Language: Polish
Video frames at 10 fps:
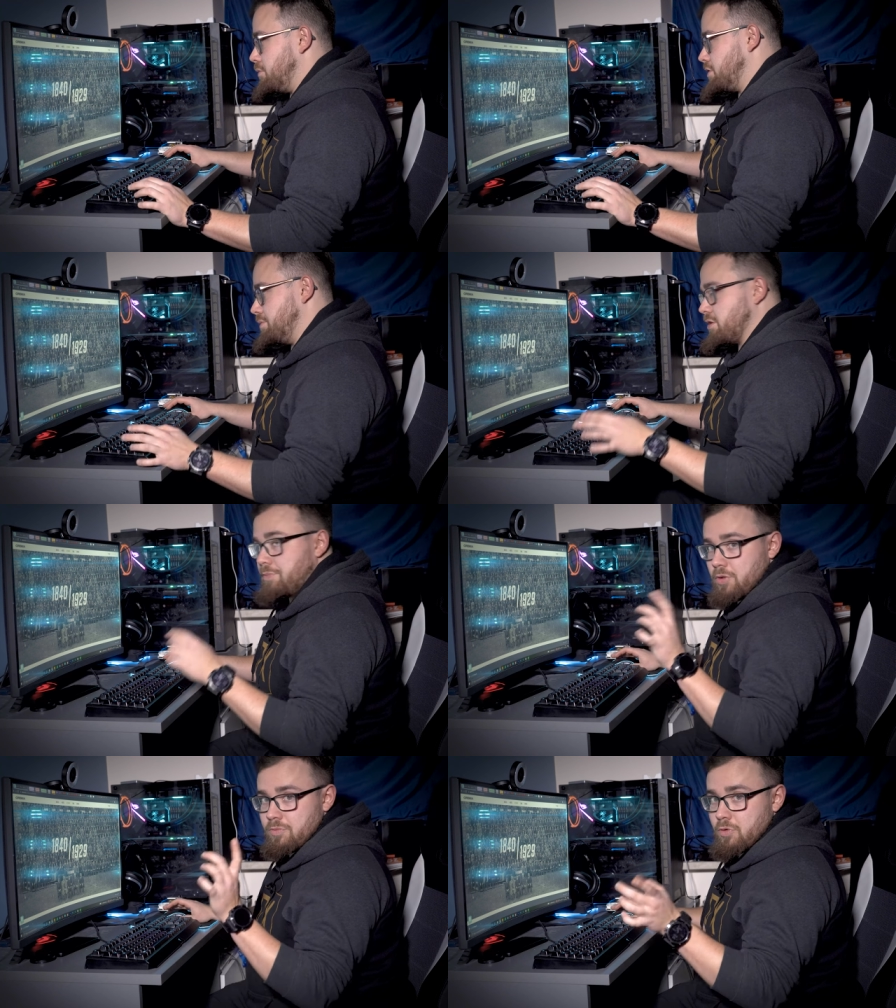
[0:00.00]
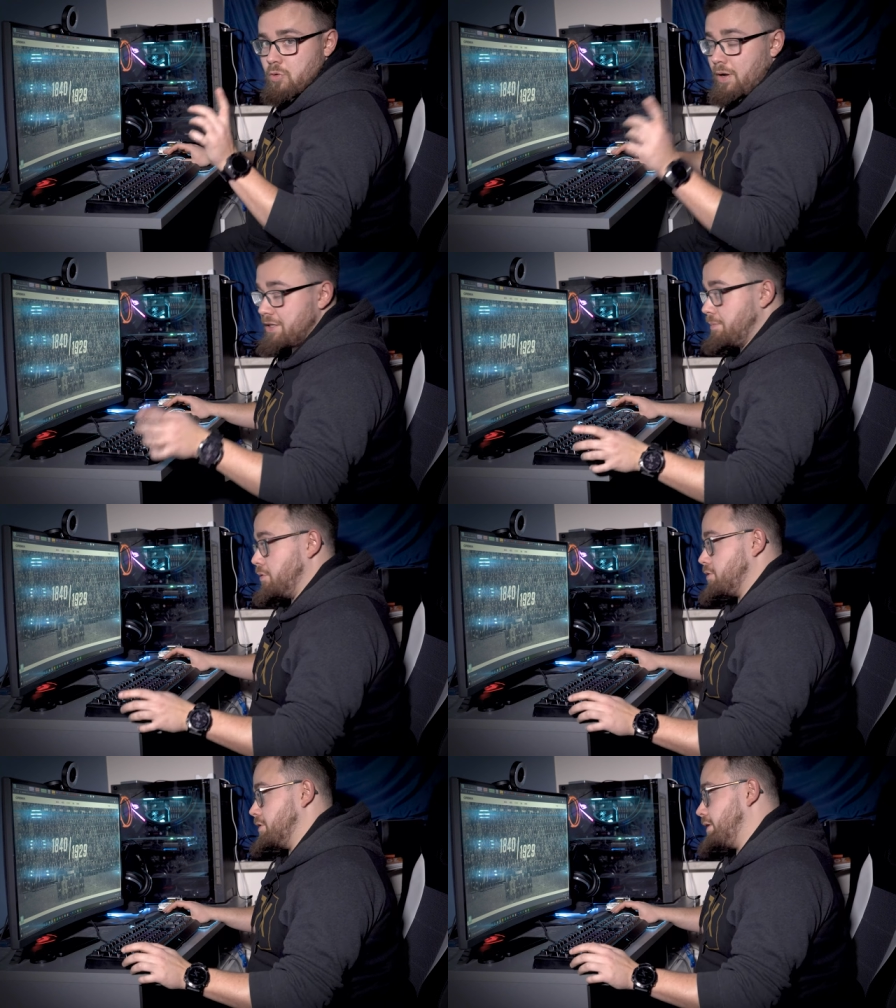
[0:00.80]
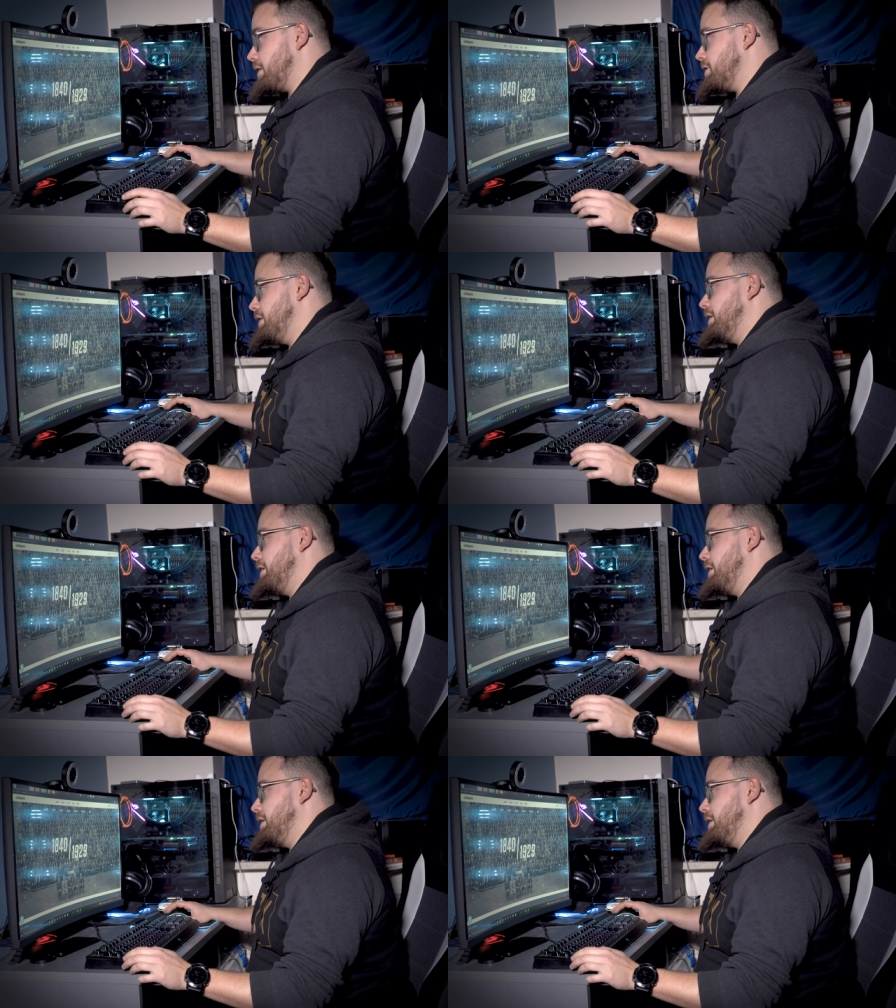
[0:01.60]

możemy sobie o tym dokładnie poczytać.